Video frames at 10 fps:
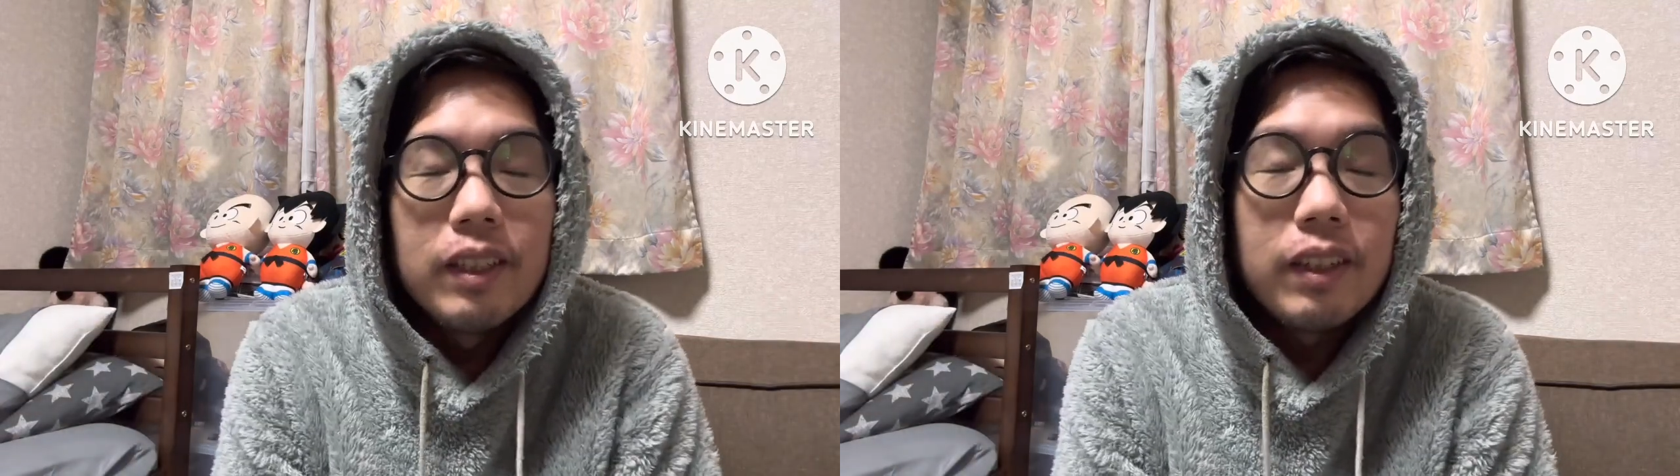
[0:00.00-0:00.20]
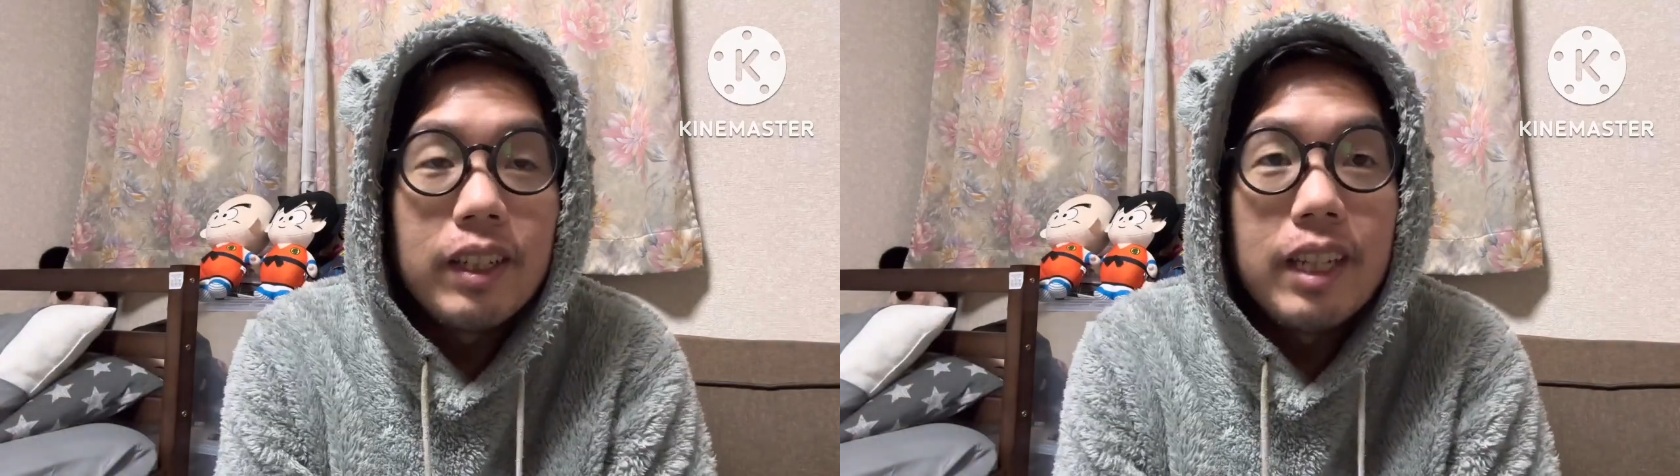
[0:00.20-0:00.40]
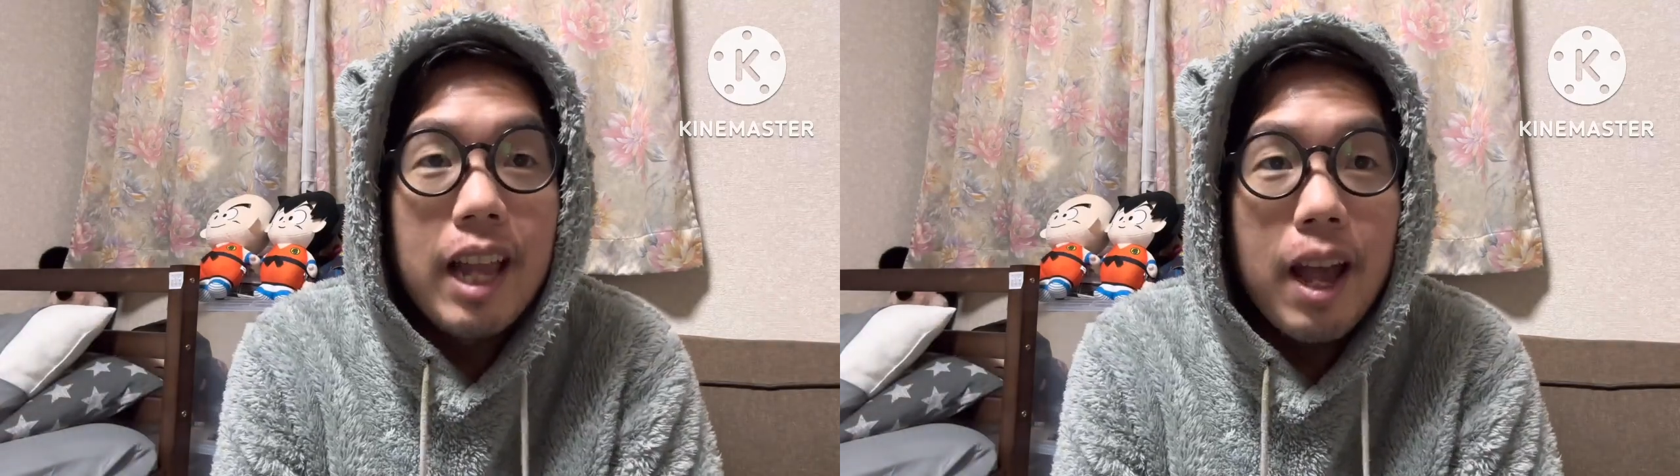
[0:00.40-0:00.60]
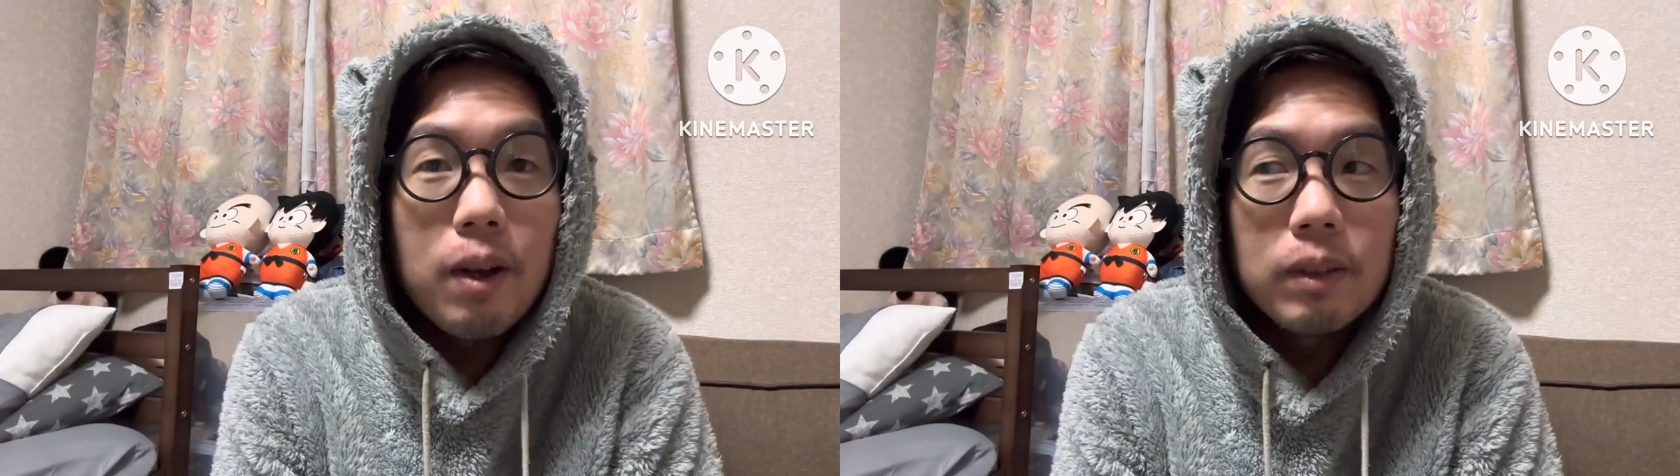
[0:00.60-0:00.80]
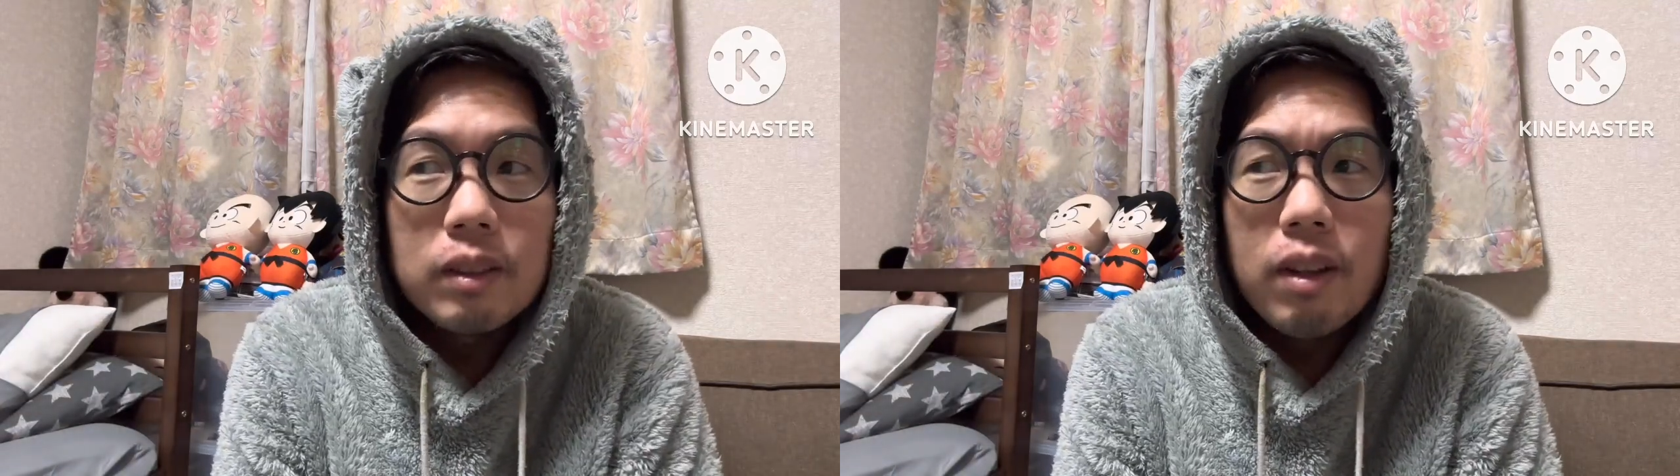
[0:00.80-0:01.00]
ก็ดีแล้ว
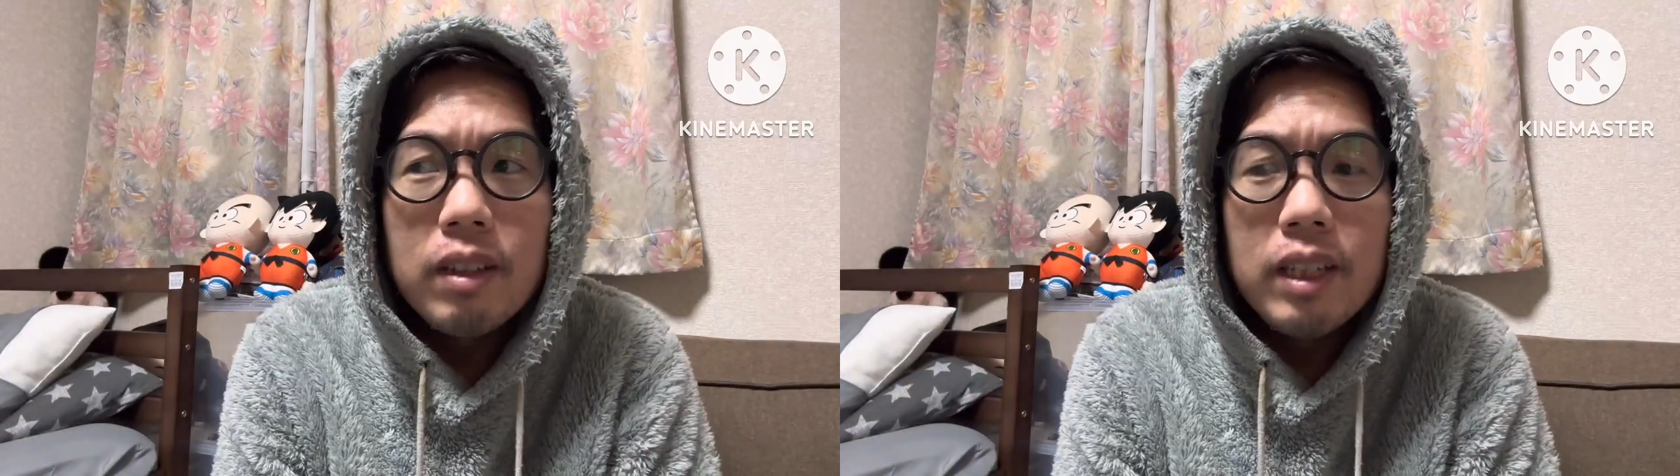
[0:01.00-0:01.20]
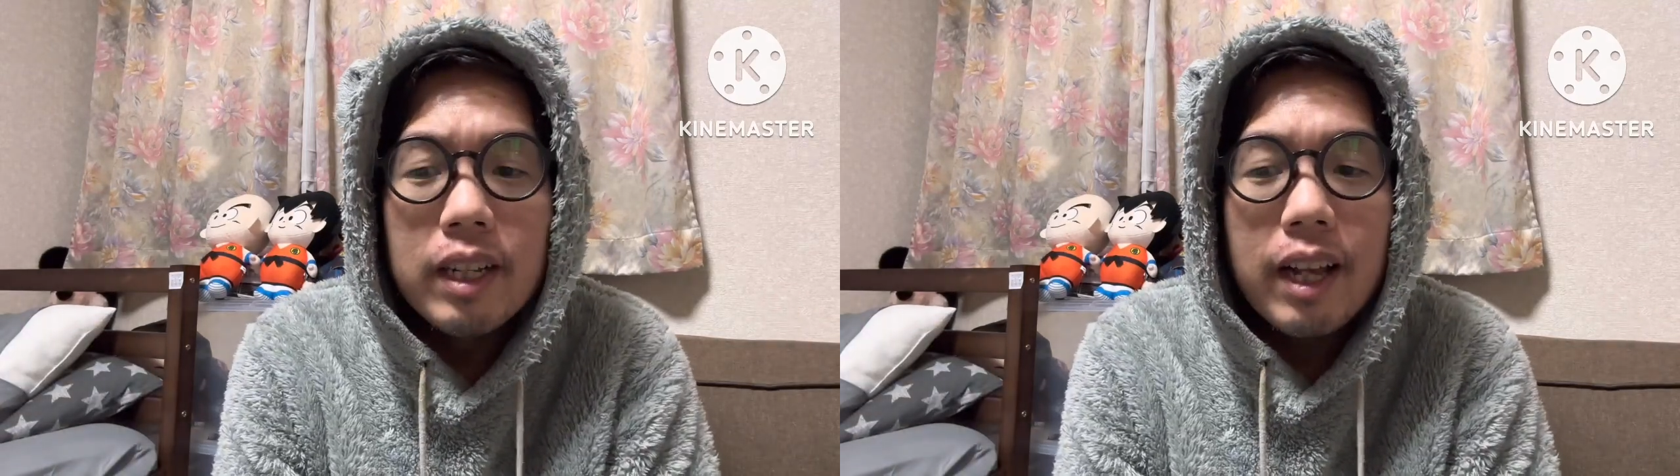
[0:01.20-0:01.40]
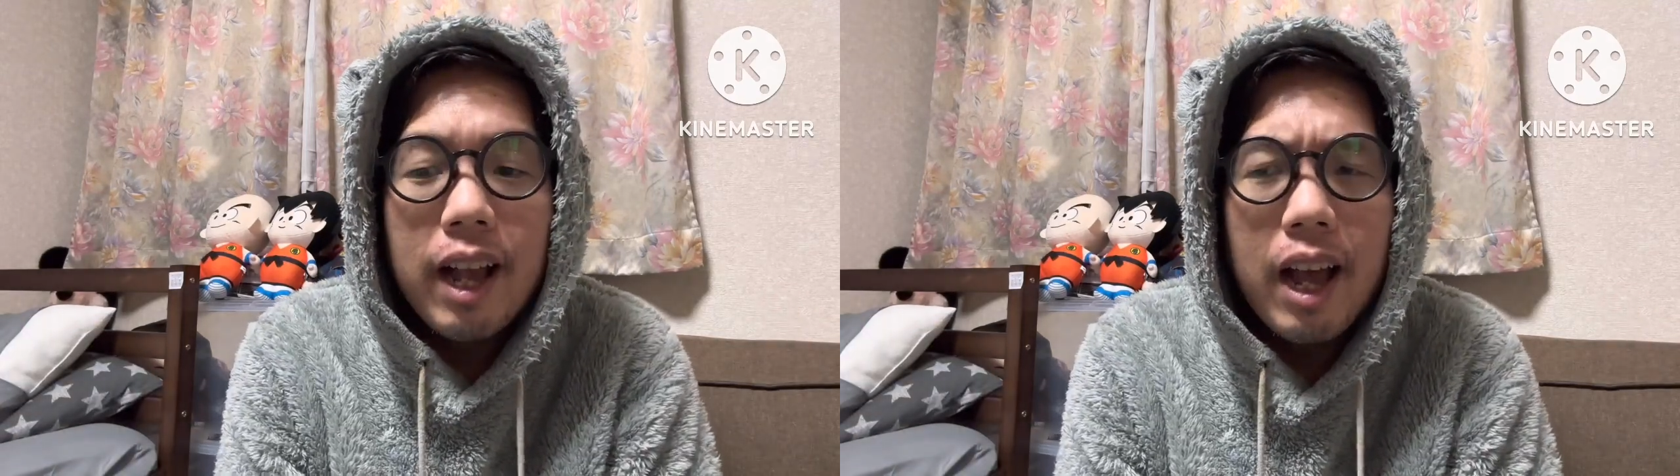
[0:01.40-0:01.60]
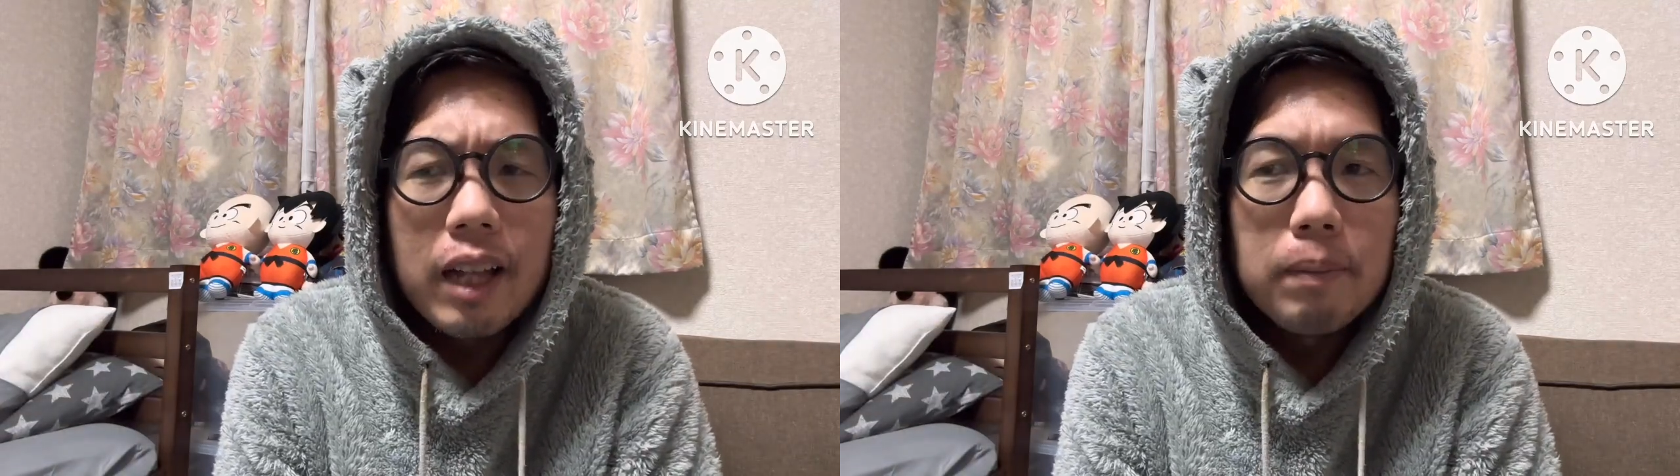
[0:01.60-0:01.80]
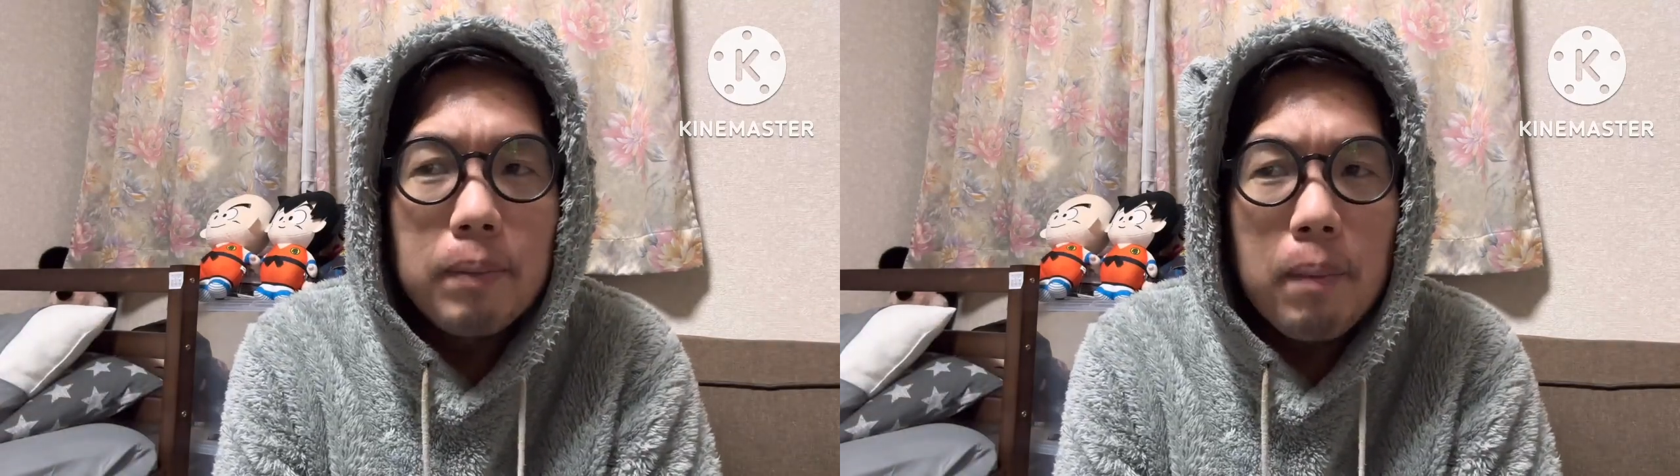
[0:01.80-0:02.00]
ตอนนี้อากาศ
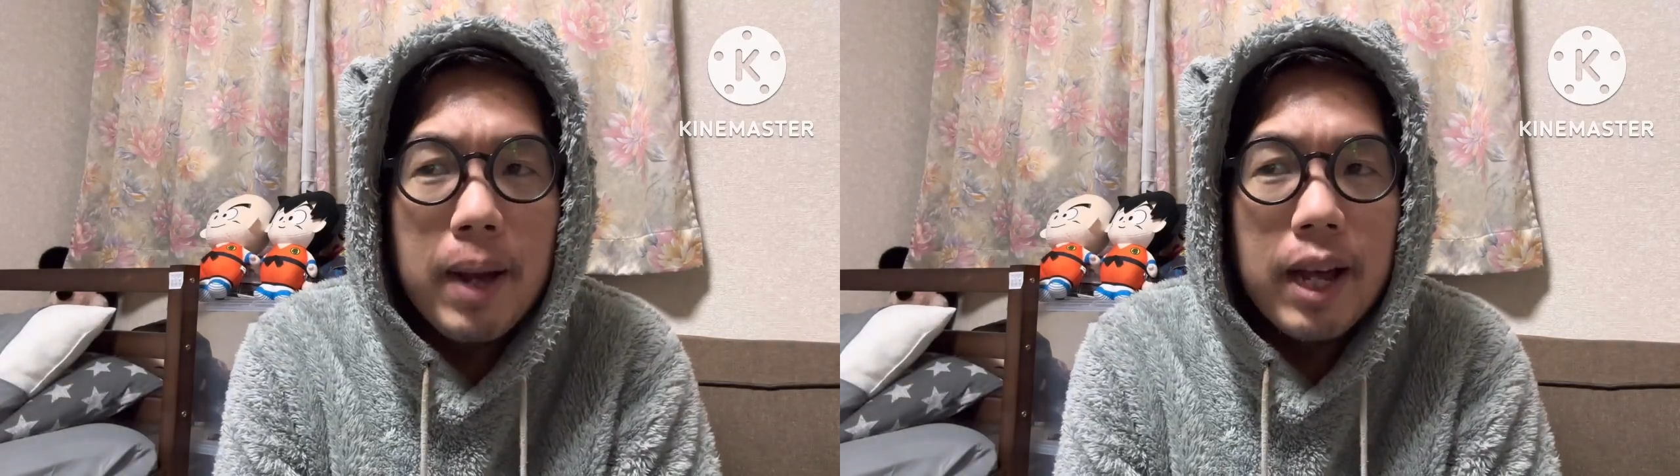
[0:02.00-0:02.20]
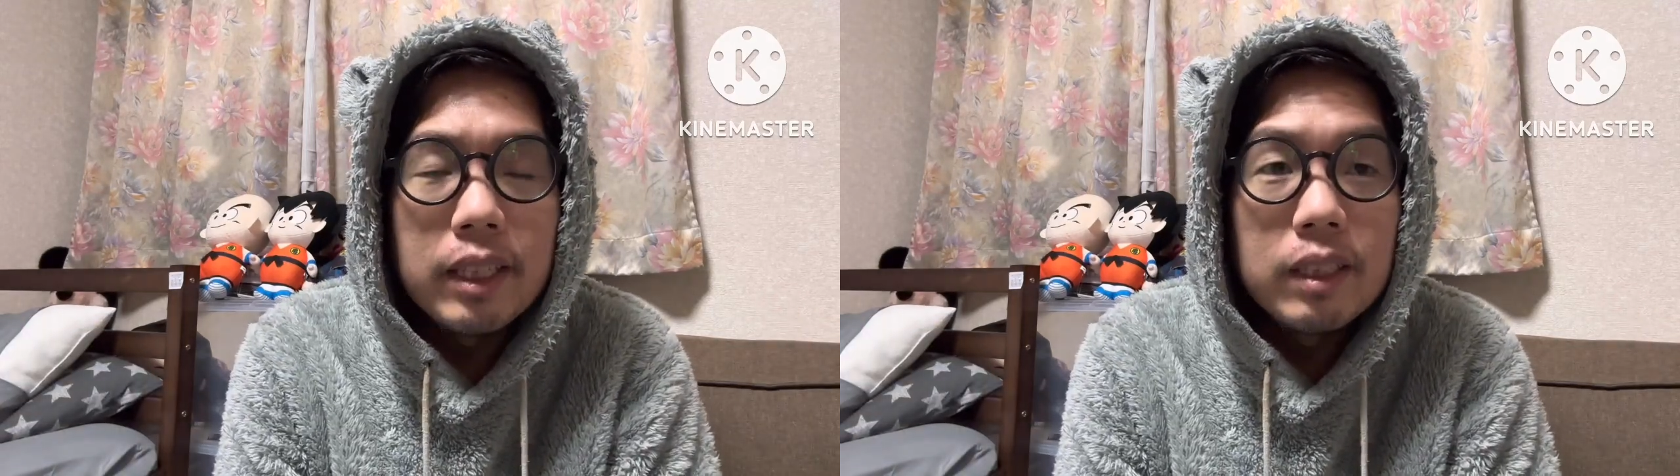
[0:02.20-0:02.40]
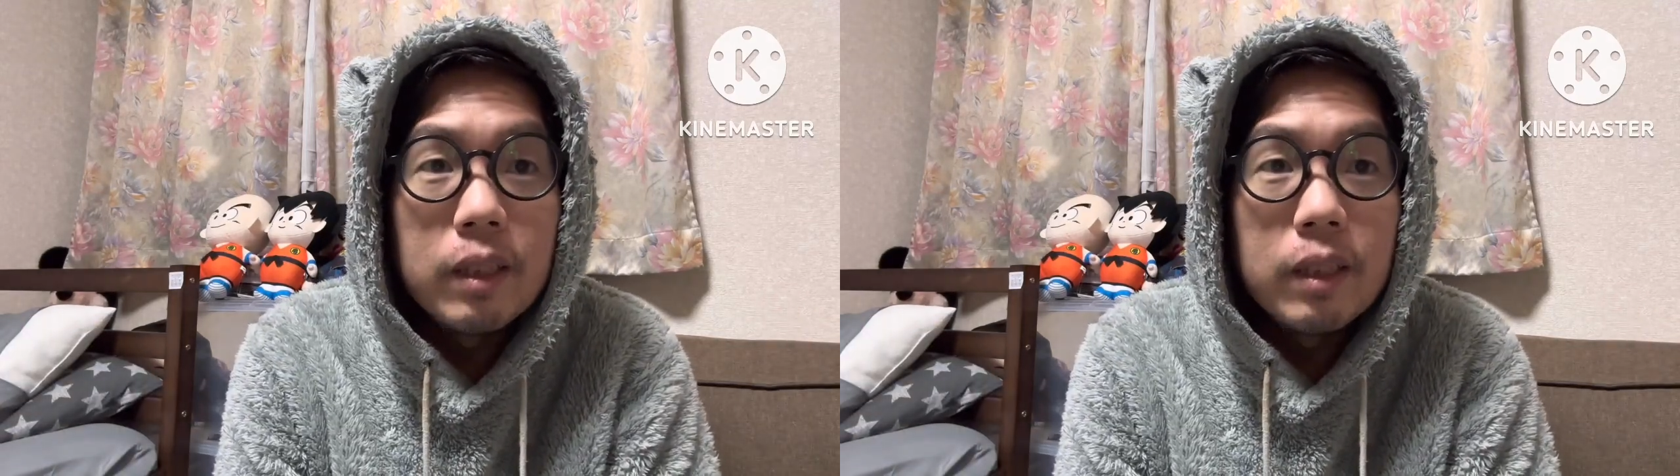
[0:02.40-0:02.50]
ประมาณ